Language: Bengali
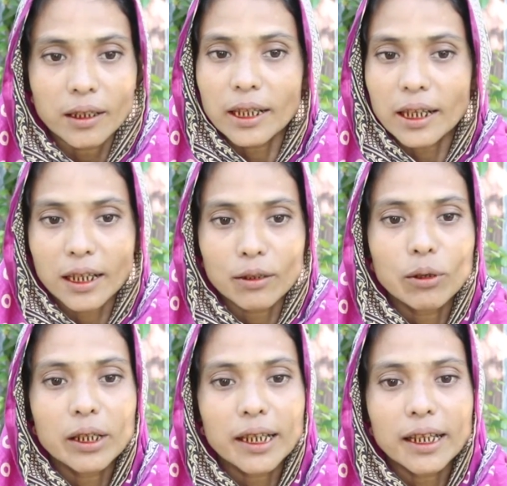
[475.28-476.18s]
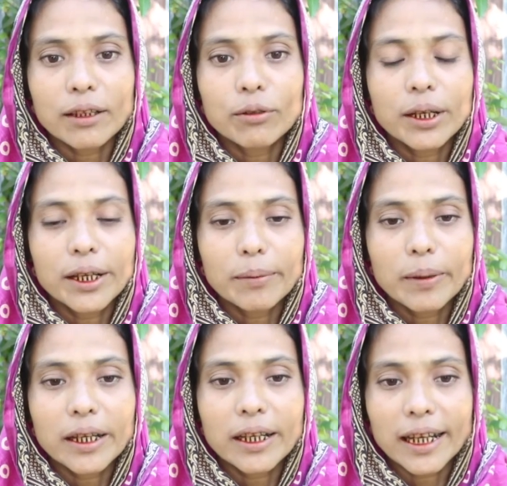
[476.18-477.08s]
না থাকলে দোকানতে যায় দুইটা ডিম
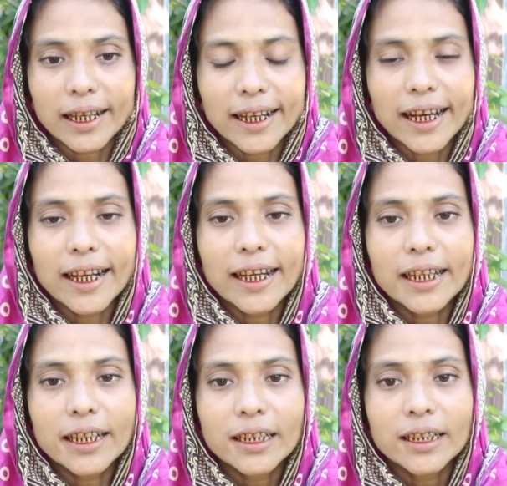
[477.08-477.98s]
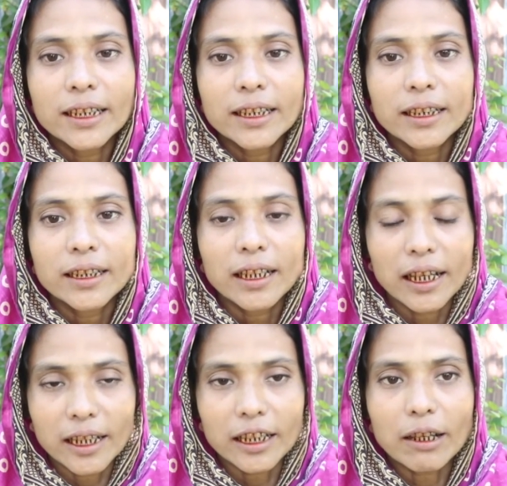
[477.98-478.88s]
আনি না হলে ডাইল আনি
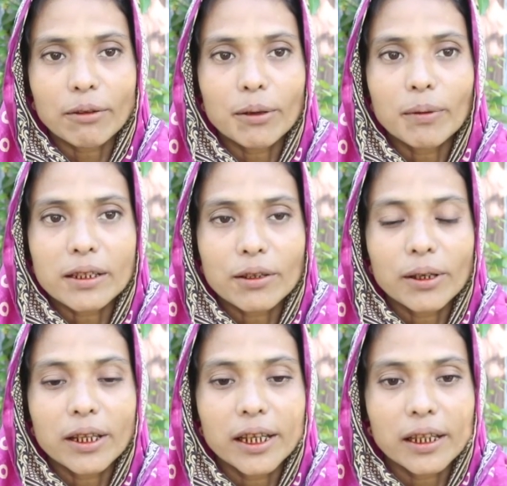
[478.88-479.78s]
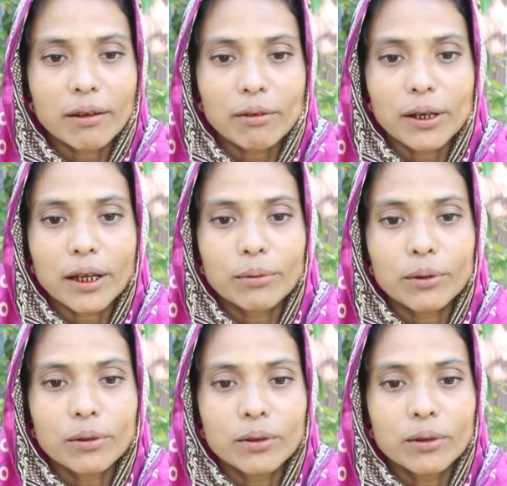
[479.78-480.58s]
আনি তারপরে বাজি হইরে দিই তারপরে খাইব